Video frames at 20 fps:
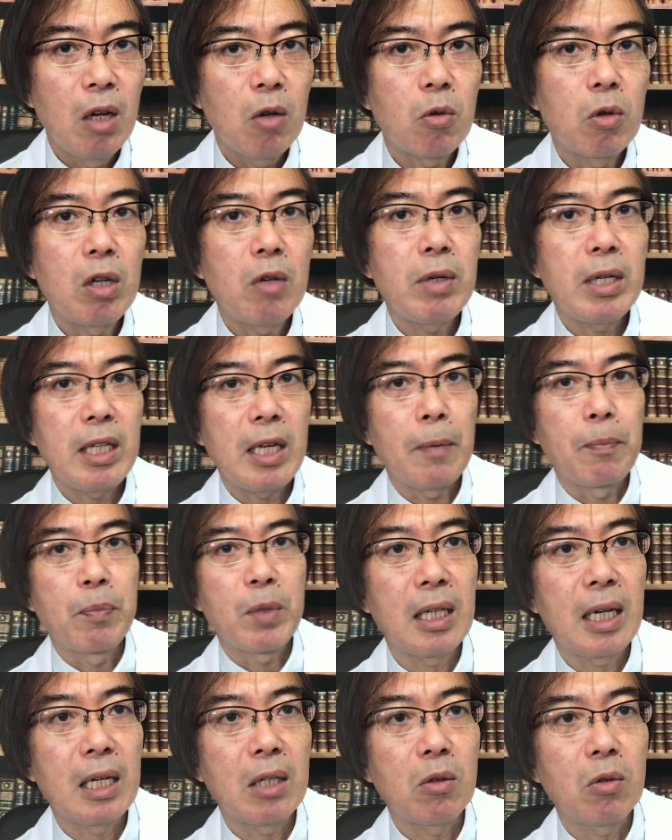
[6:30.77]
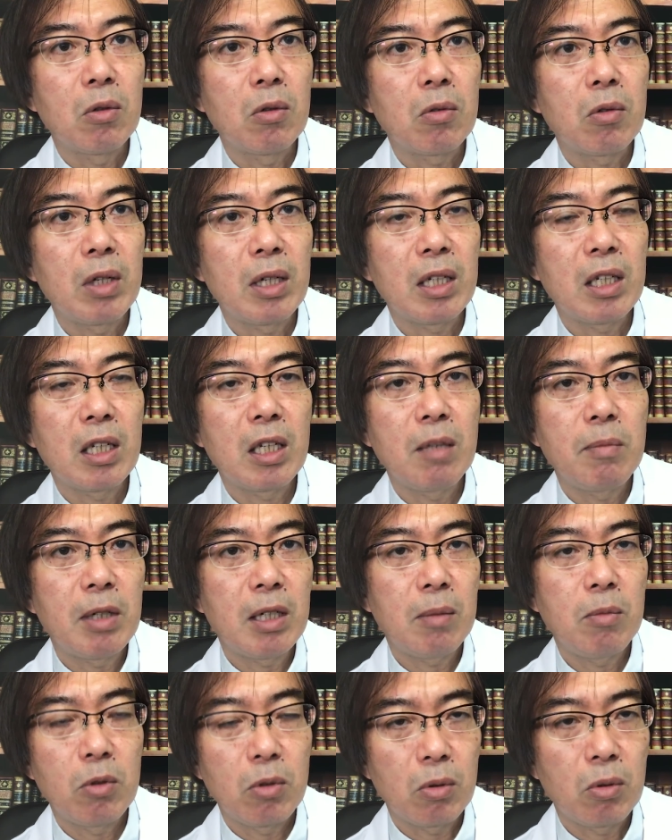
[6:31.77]
これはね、あの、これ、競馬
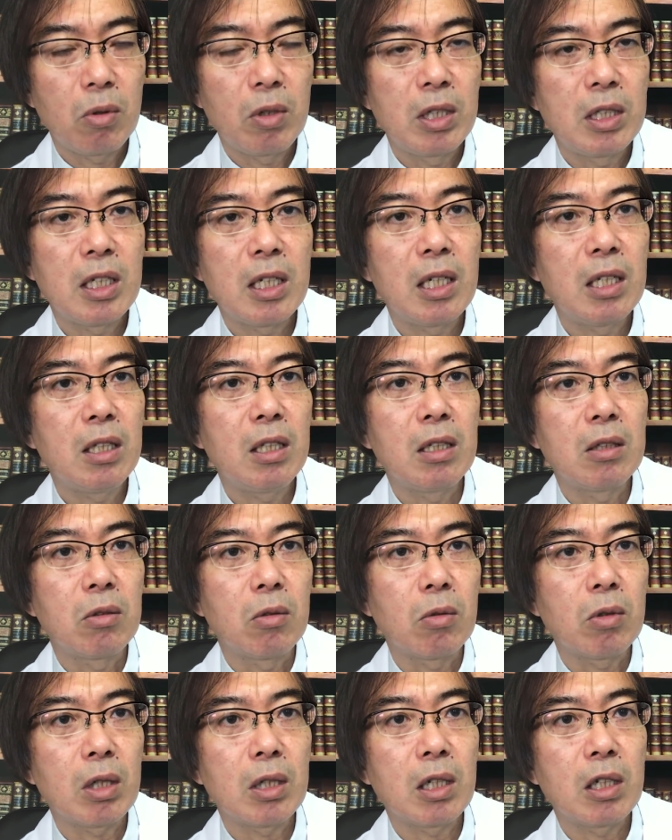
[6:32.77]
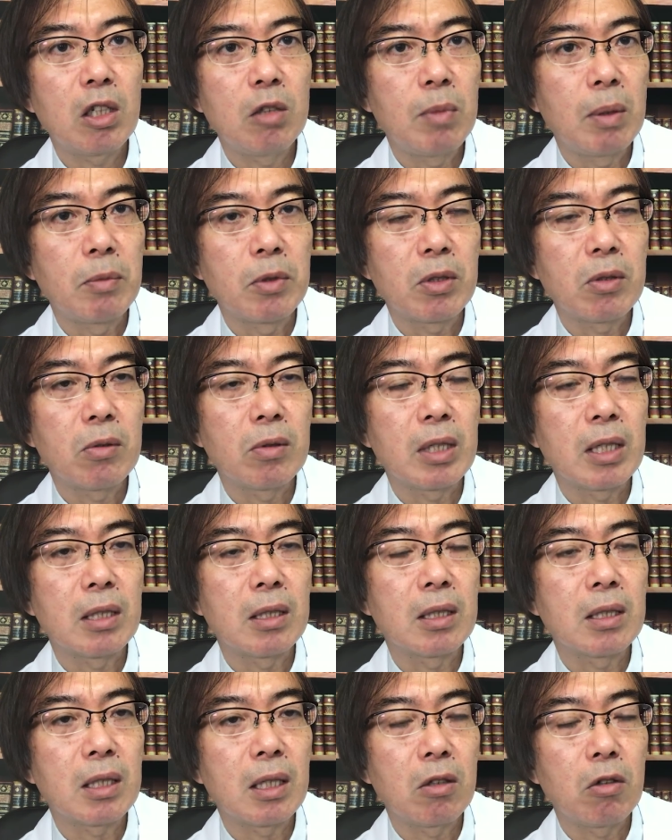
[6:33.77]
ラボのトレジャーハンティングのお宝馬もそうなん
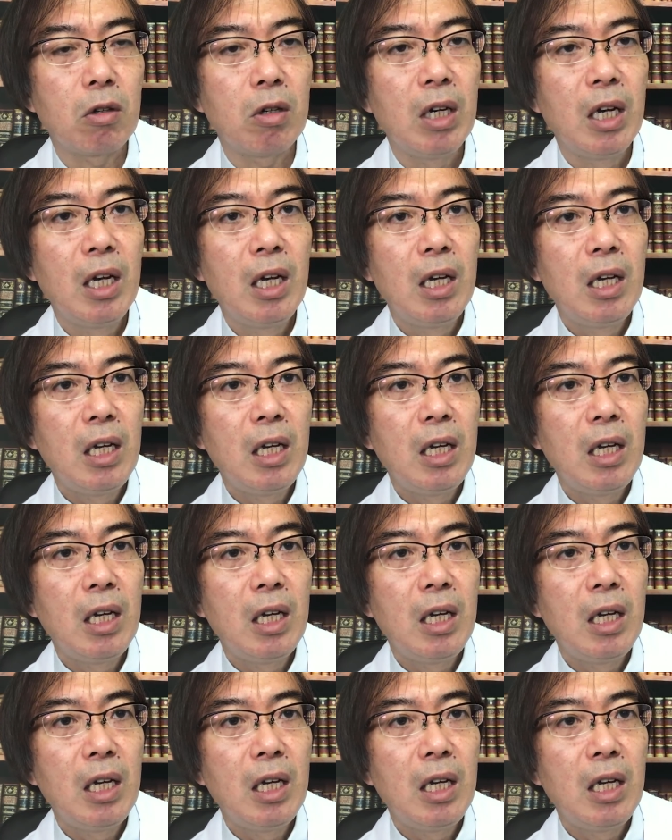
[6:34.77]
ですけど、